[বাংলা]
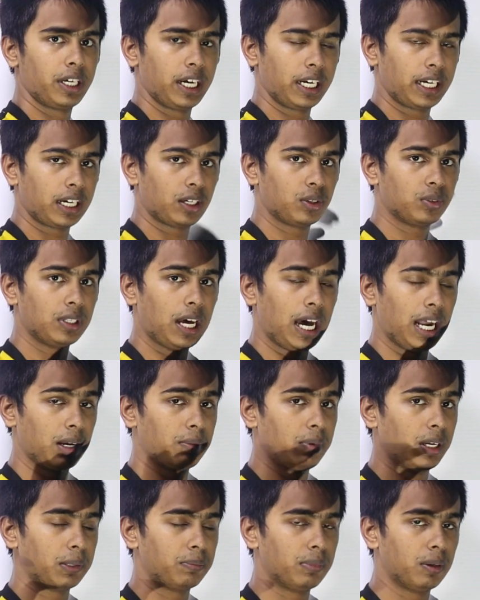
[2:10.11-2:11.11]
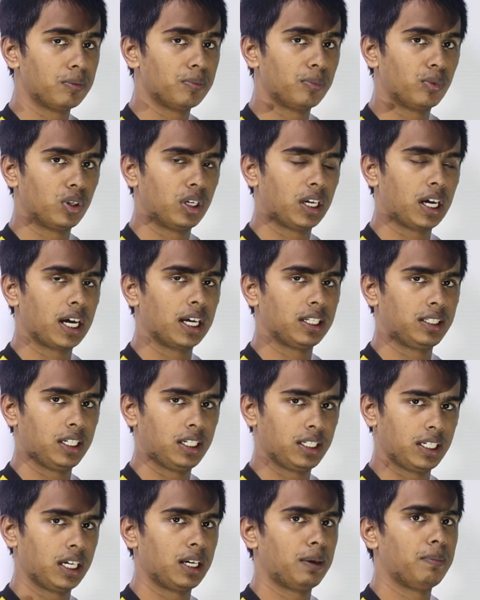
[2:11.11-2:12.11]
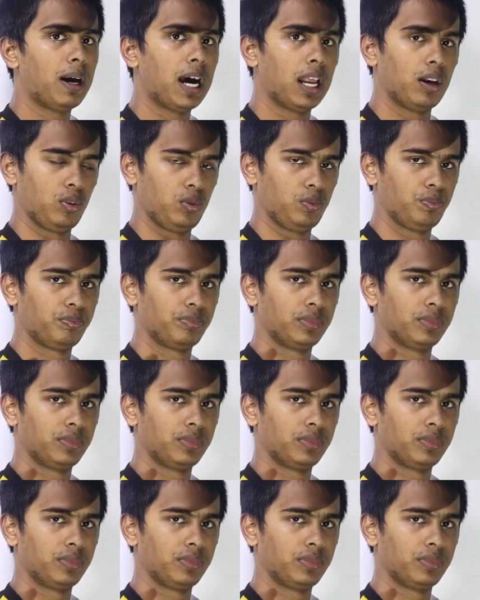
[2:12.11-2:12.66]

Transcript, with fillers: এটা একটু ধারাবাহিকভাবে মনে রাখার চেষ্টাটা ভালো